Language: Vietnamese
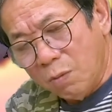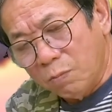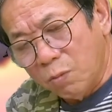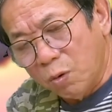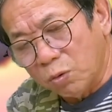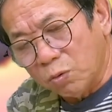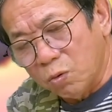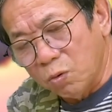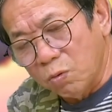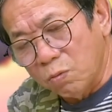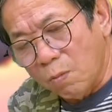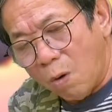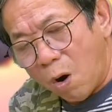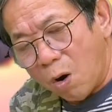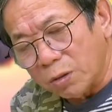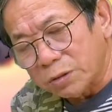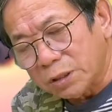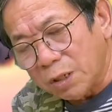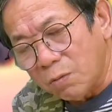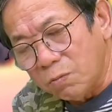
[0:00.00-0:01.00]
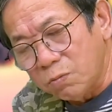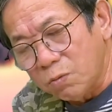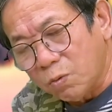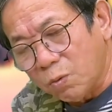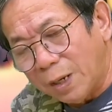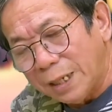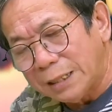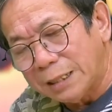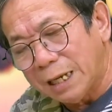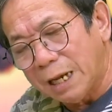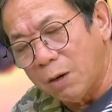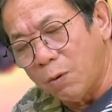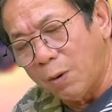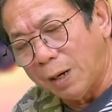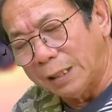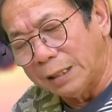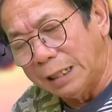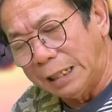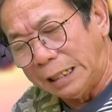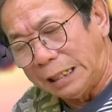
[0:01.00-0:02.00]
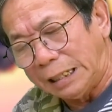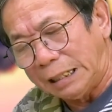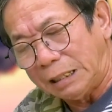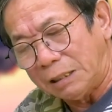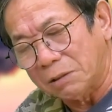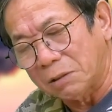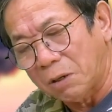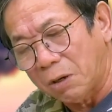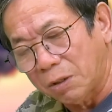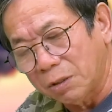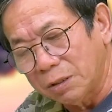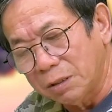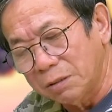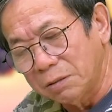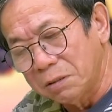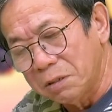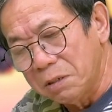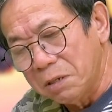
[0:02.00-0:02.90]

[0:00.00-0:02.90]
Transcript: Một cụ bỏ xong quay ra hoan hỉ nói